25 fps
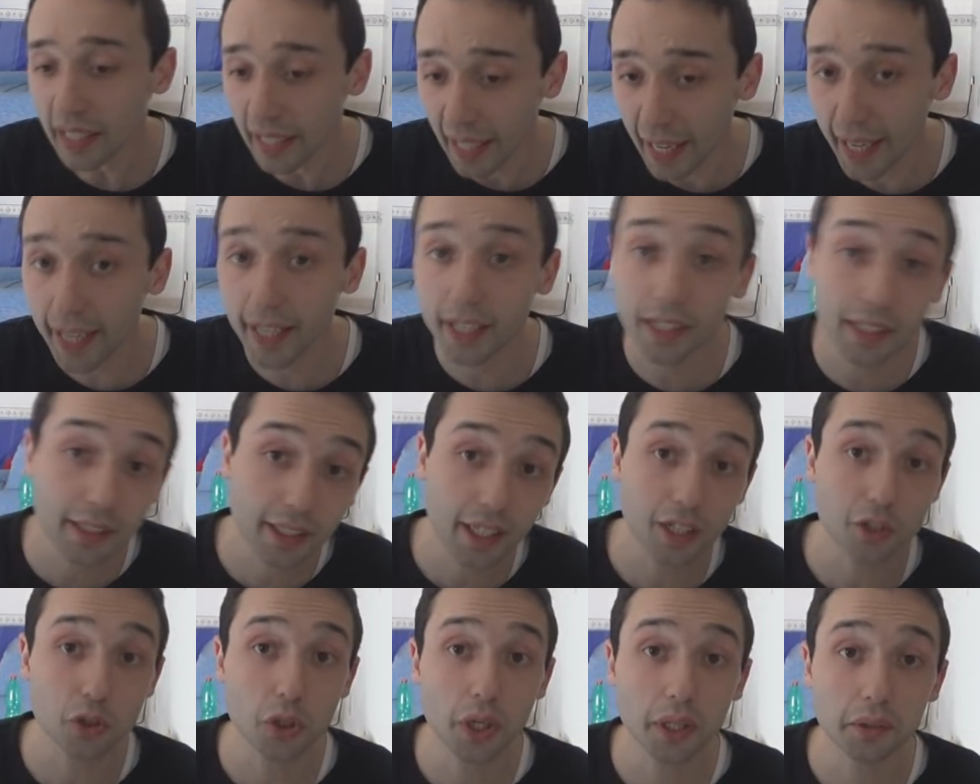E i
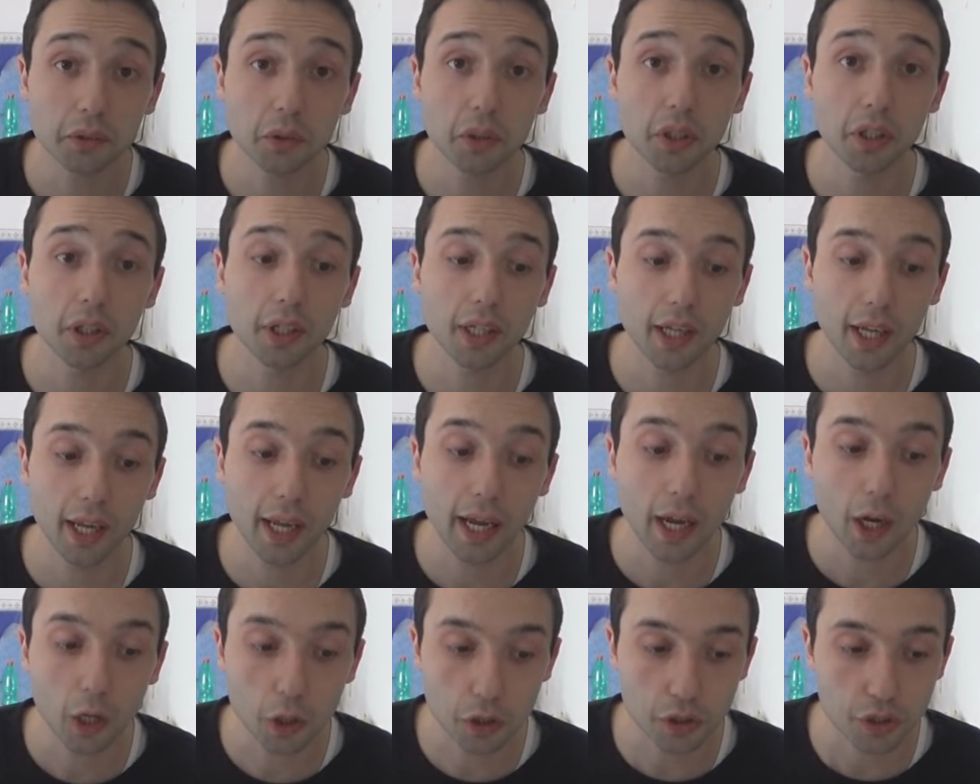tre giocatori
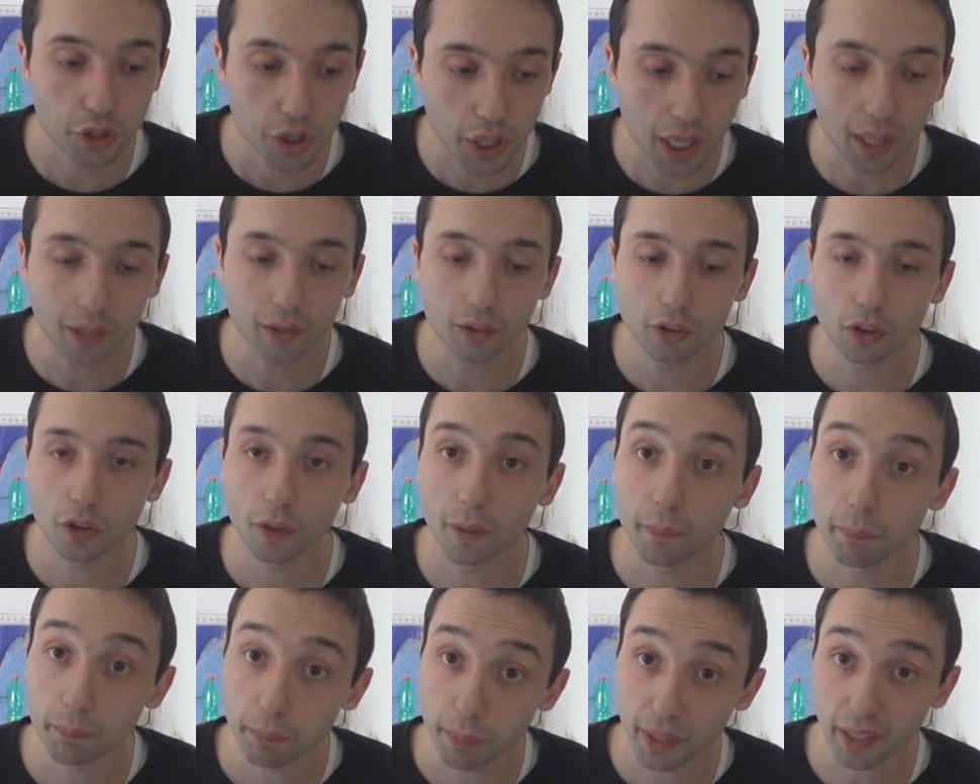che ho
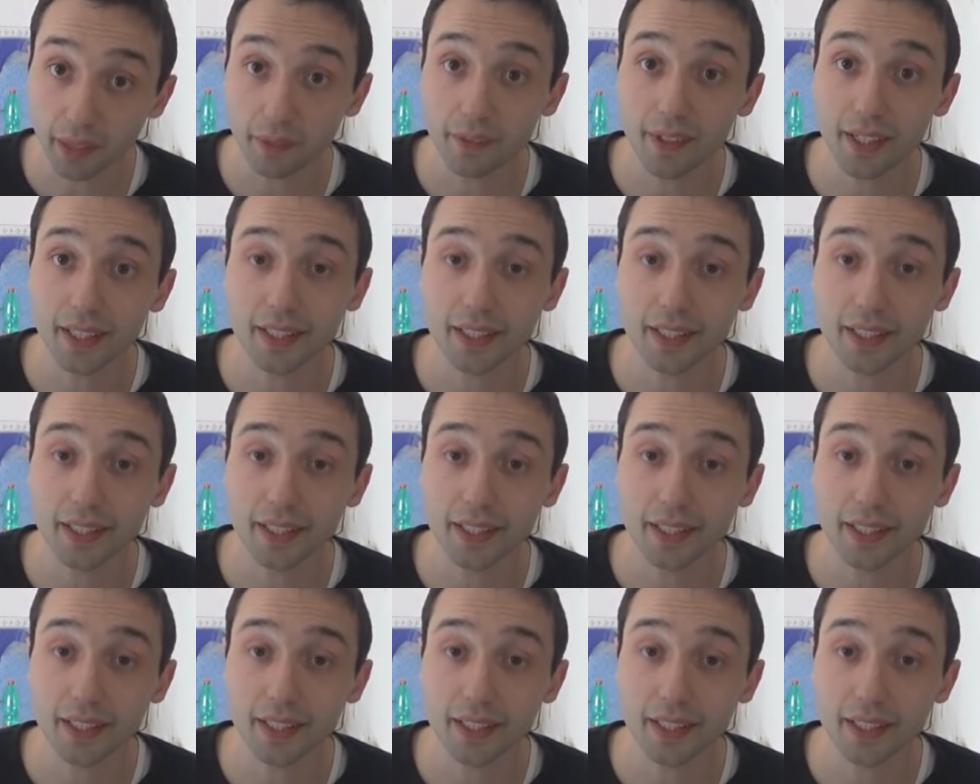scelto per